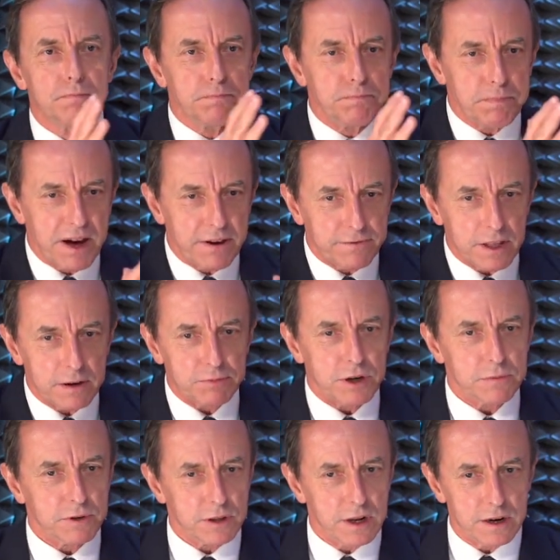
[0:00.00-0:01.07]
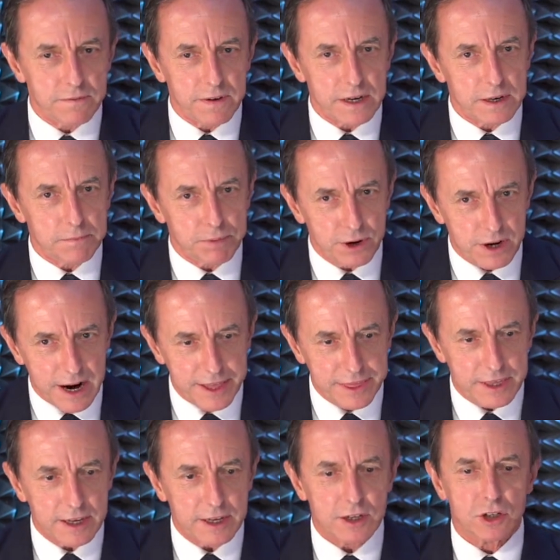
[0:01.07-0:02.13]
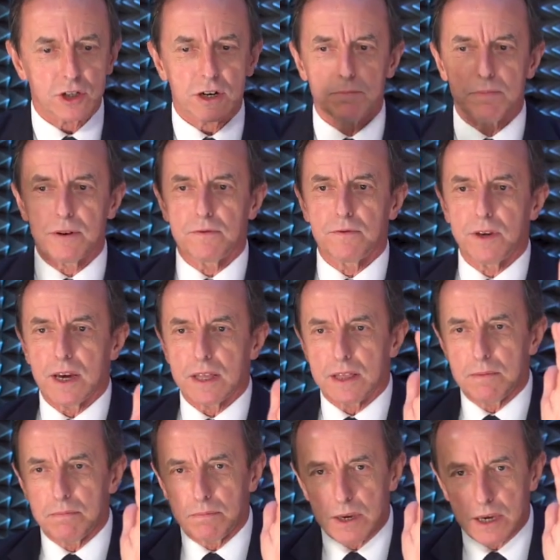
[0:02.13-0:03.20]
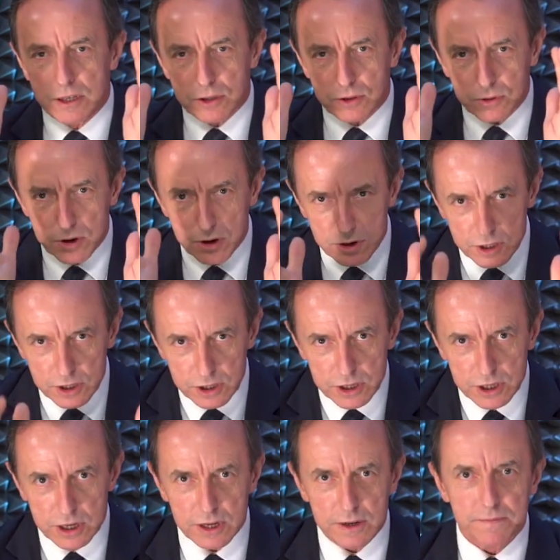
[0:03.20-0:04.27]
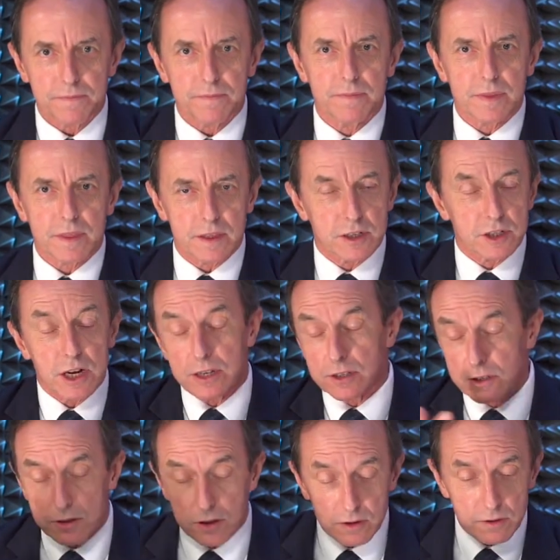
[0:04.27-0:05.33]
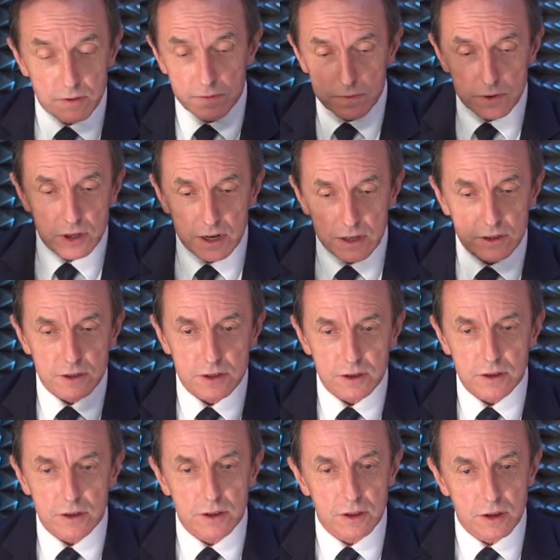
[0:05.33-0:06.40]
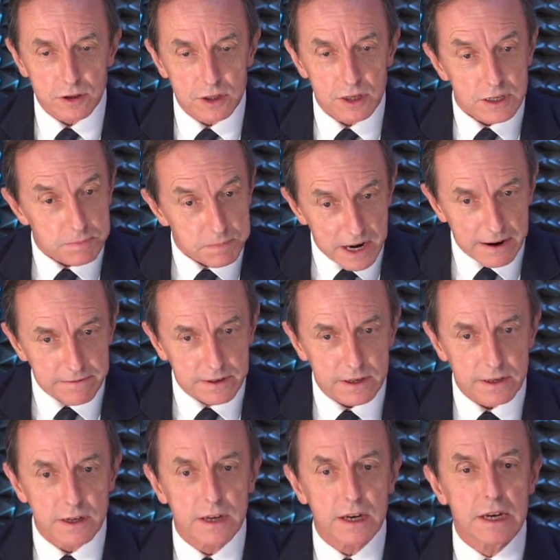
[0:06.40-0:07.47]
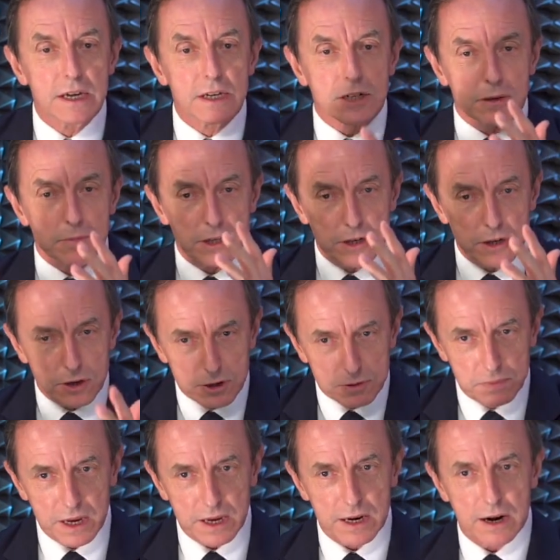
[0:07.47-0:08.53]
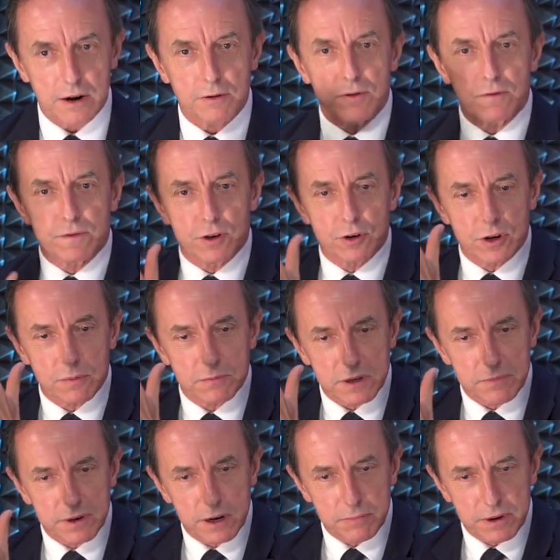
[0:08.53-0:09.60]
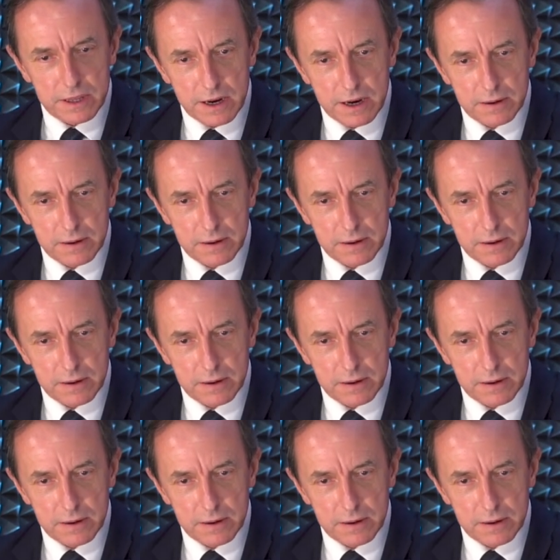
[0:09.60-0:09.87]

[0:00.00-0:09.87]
Pewne przemodelowanie poradni, żeby w jednym miejscu chory się często, często dość niesprawny, żeby się rozbierał, w drugim, żeby go badała